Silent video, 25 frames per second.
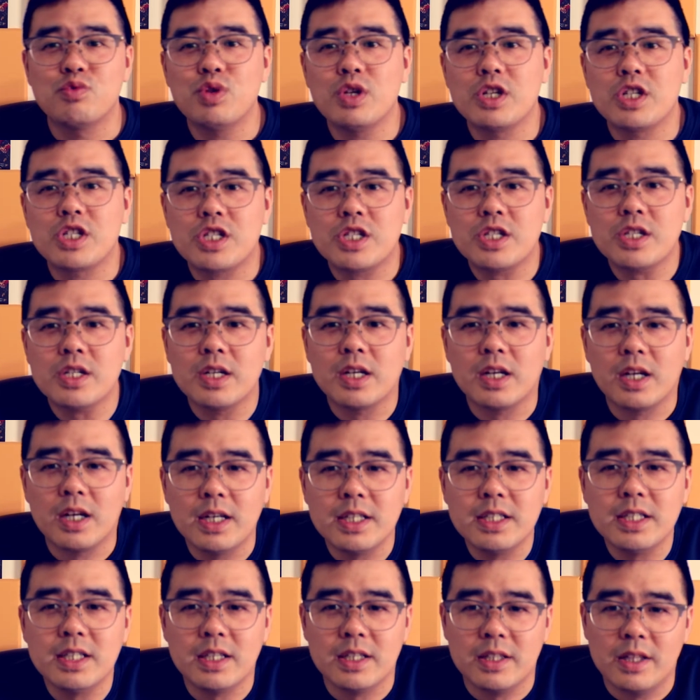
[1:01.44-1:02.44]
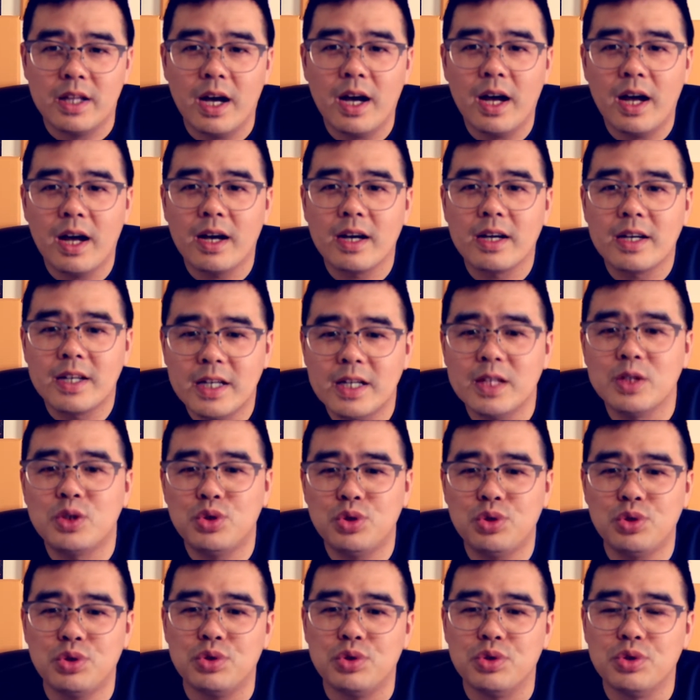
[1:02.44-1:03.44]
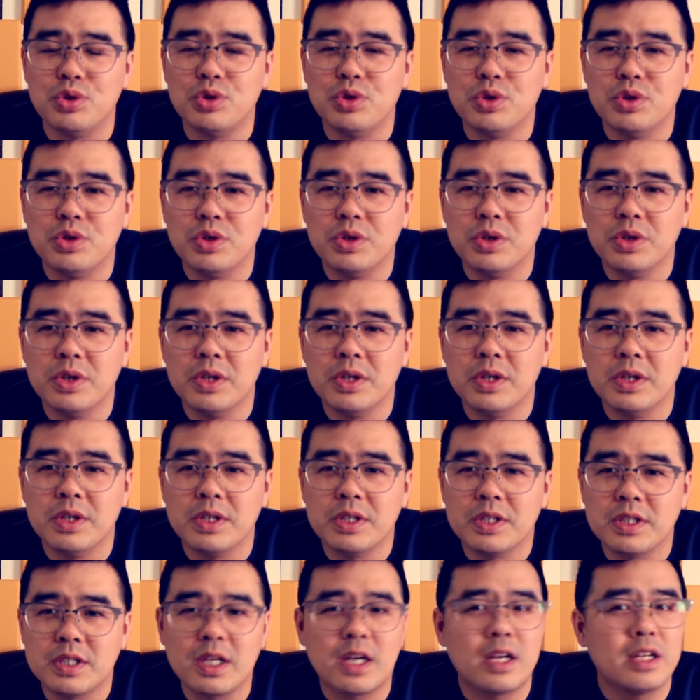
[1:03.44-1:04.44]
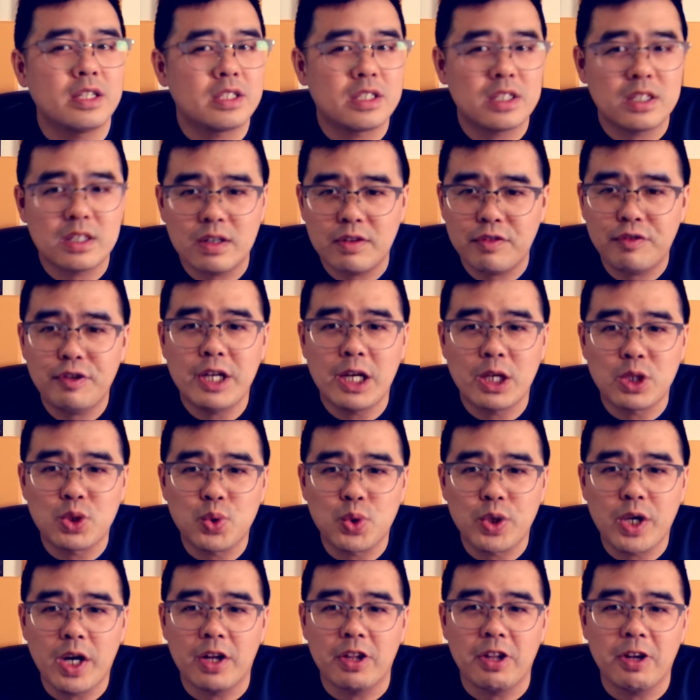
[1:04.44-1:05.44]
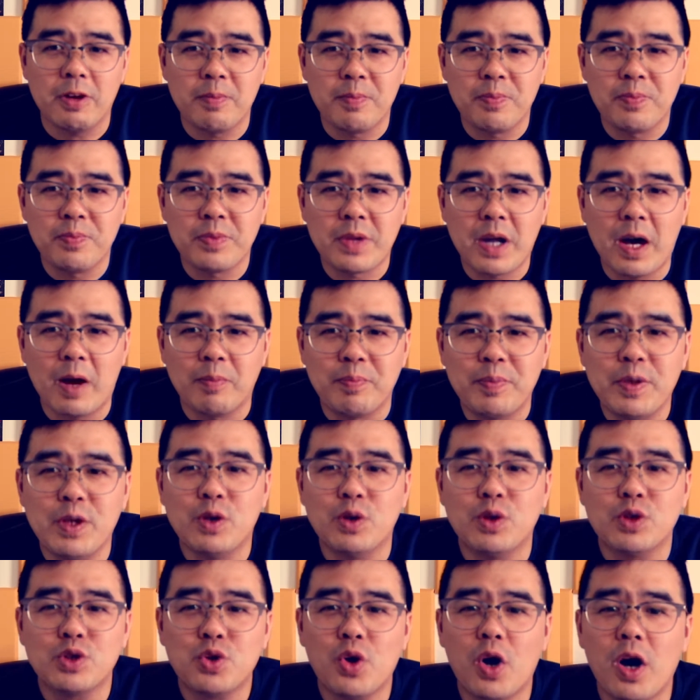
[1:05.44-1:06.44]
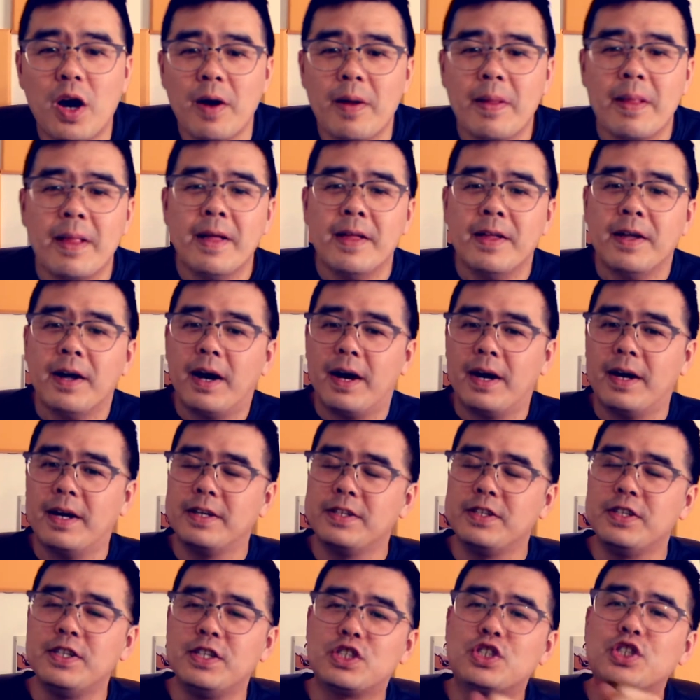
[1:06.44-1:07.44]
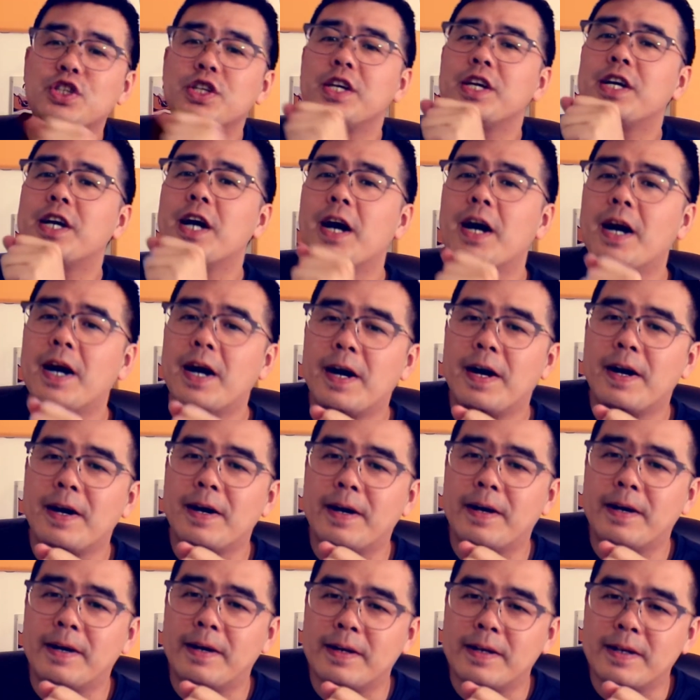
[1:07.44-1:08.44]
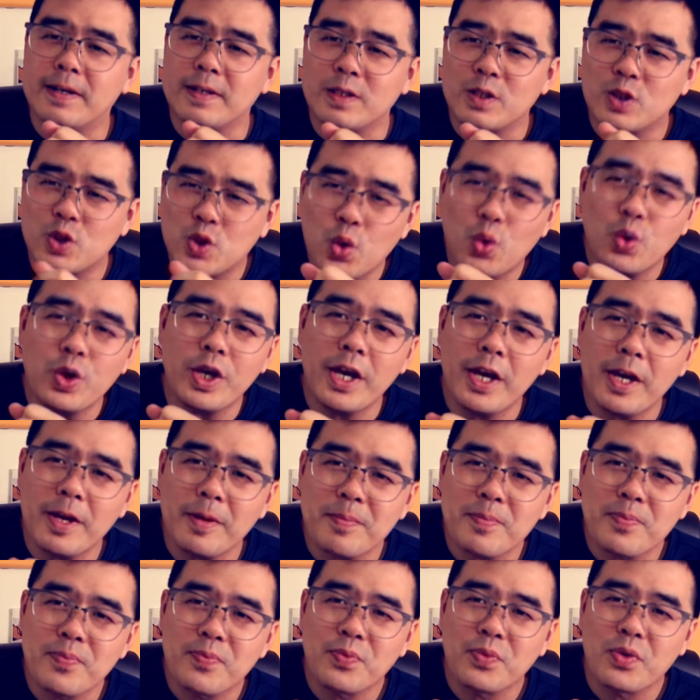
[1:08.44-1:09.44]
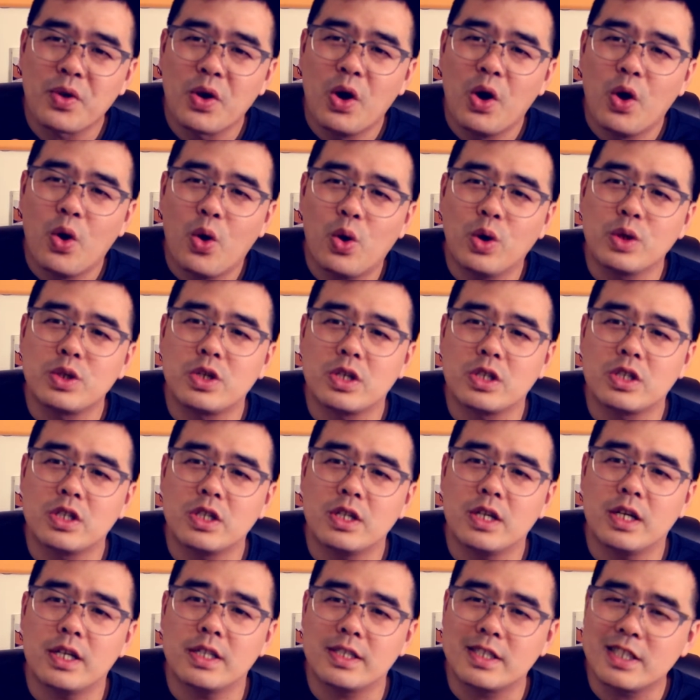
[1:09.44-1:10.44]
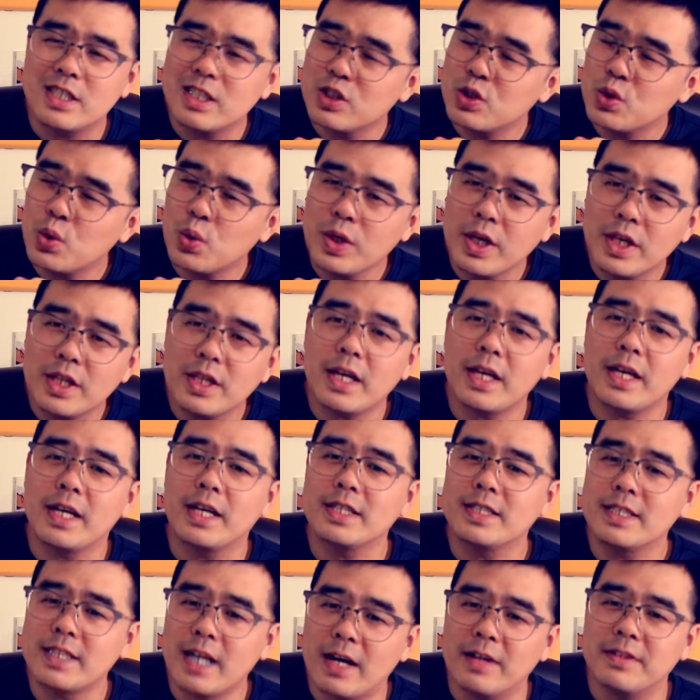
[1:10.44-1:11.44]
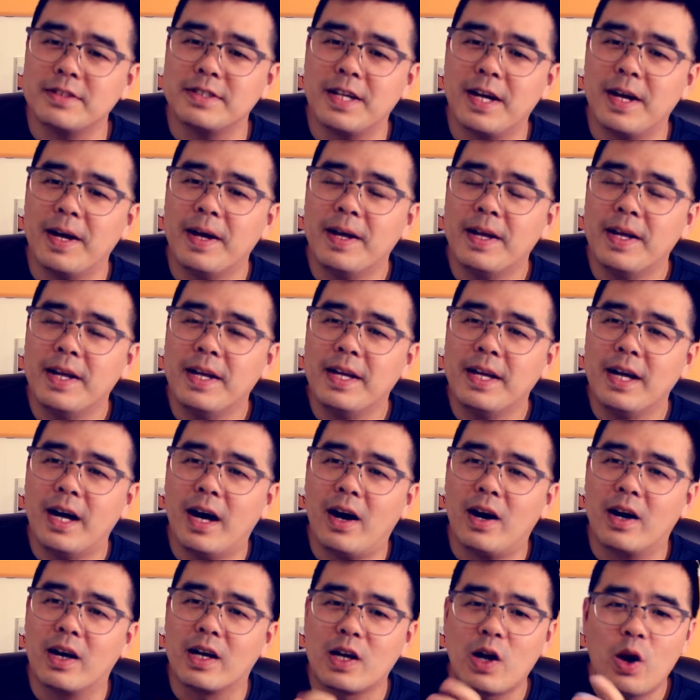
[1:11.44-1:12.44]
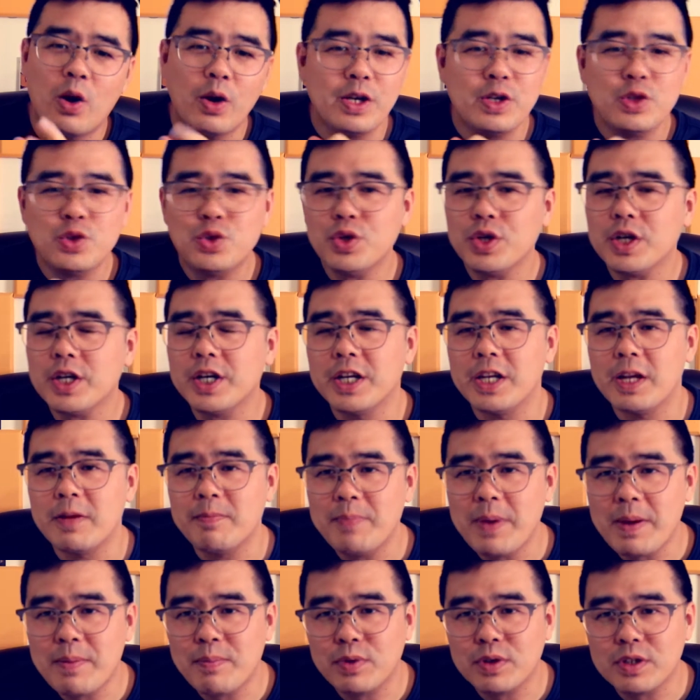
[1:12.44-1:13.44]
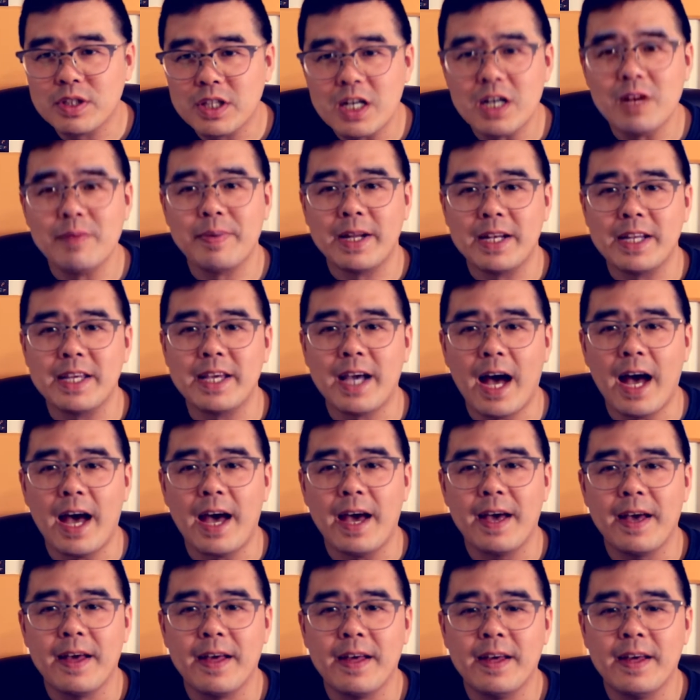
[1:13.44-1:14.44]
最适合你的歌曲，这个是非常重要的啊。比如说，呃，你是一个中音或者是次中音的一个嗓子啊，高音区可能并不是特别厉害，